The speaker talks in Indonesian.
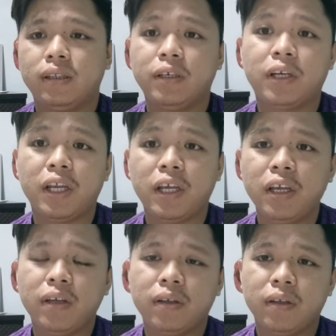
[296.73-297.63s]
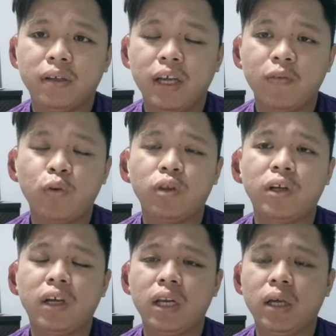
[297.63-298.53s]
terkini info
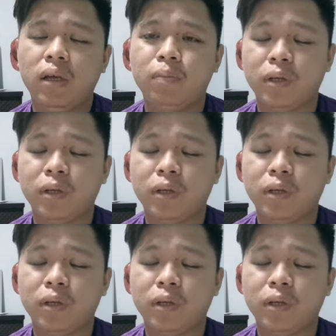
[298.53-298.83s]
terkini,